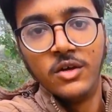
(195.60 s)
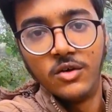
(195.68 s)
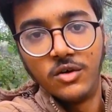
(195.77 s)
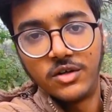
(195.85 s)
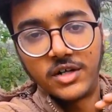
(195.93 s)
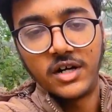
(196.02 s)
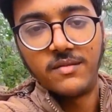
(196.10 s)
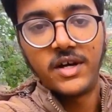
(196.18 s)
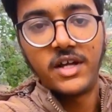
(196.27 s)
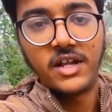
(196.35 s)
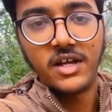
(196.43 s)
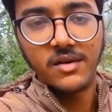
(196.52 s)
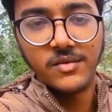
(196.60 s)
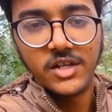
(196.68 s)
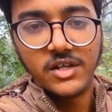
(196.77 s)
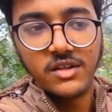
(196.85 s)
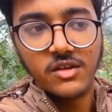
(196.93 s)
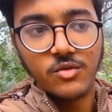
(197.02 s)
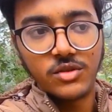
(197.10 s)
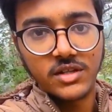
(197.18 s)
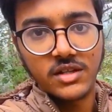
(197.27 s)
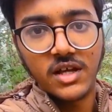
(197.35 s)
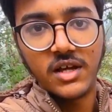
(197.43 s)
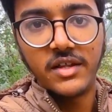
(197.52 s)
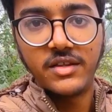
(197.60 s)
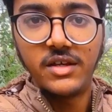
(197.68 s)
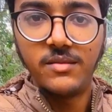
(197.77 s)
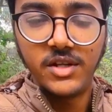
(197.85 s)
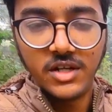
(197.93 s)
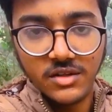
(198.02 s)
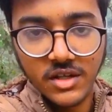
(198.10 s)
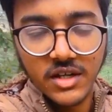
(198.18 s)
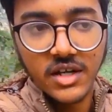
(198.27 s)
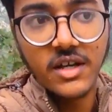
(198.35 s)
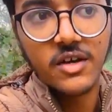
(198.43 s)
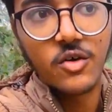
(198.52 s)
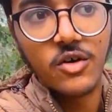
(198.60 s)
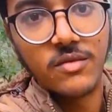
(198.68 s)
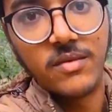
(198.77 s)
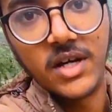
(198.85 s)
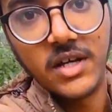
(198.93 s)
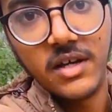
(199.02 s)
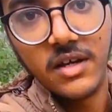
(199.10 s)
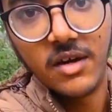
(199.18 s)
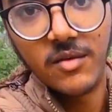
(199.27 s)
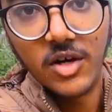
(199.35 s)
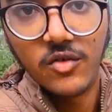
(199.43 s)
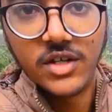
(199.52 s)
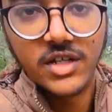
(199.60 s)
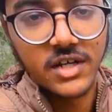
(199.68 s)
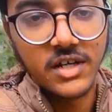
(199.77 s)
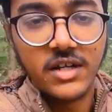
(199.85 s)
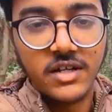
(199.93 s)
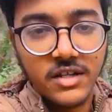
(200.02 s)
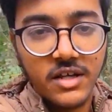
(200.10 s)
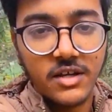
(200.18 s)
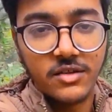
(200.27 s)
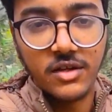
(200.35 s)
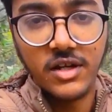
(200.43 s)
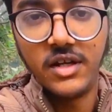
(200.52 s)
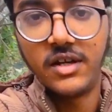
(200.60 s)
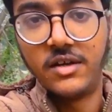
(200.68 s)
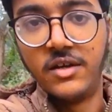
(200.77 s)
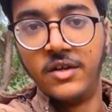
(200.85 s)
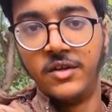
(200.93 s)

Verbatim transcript: और ठंड वगैरह का भी रीज़न हो सकता है ये भी रीज़न है एक और बाकी घर वालों ने जाने नहीं दिया इसलिए